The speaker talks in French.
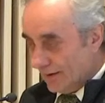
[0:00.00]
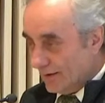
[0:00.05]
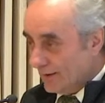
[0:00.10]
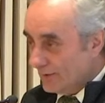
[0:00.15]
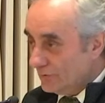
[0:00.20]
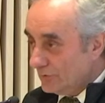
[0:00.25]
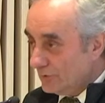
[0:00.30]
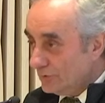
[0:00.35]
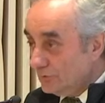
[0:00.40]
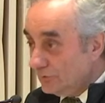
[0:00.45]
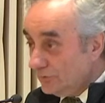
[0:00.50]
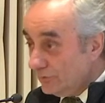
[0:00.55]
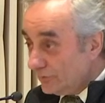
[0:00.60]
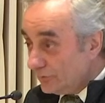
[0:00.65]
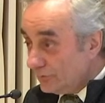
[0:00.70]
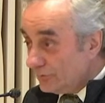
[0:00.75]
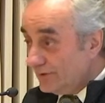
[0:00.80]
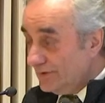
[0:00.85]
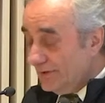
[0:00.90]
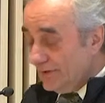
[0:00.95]
de nous
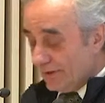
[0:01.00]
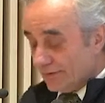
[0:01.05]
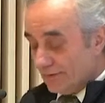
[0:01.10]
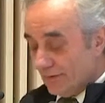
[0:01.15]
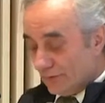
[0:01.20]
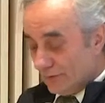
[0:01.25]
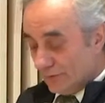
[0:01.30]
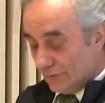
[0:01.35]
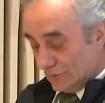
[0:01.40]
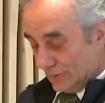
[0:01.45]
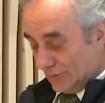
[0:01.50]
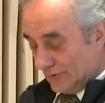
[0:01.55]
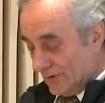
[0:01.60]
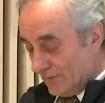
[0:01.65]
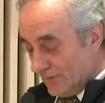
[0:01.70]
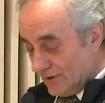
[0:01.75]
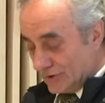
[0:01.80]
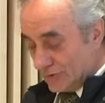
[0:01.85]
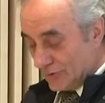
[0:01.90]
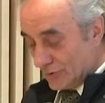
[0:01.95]
soutenir dans notre
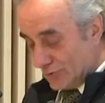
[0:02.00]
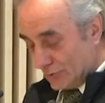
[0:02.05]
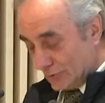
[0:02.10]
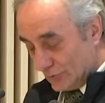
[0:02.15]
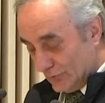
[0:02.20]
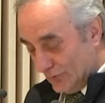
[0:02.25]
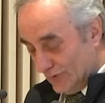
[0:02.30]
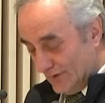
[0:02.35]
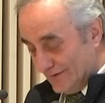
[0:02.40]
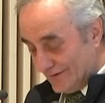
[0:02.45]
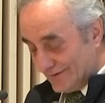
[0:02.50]
démarche aujourd'hui.